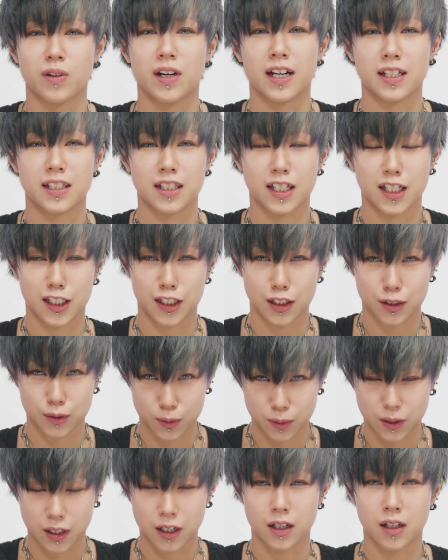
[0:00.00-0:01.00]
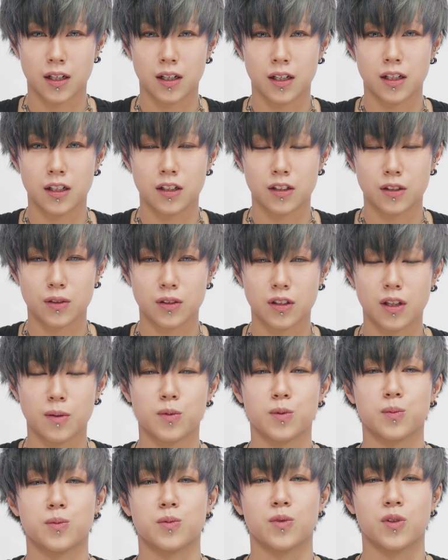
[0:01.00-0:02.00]
を履いたりだとかそういった
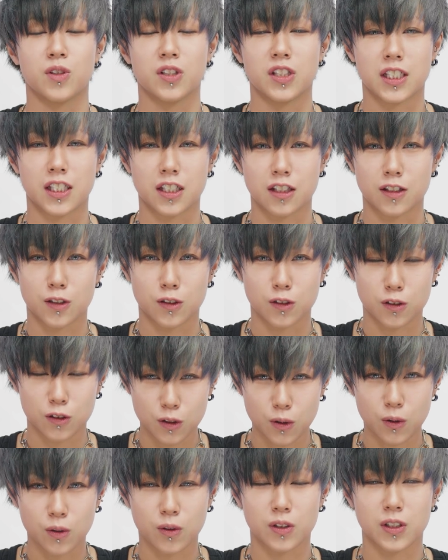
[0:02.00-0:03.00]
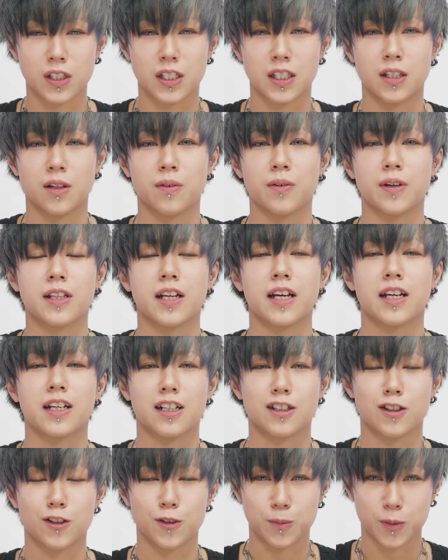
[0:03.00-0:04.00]
部分を意識するといいんではない
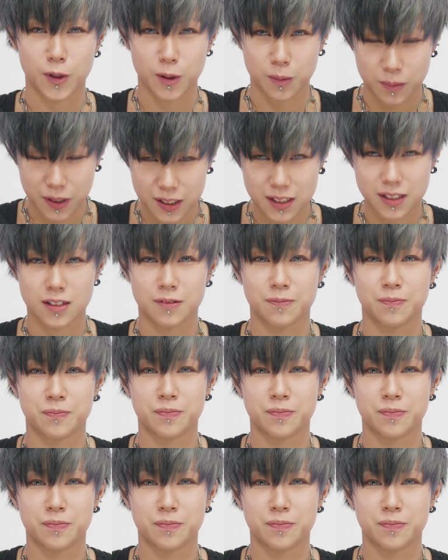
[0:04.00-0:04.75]
かと思います。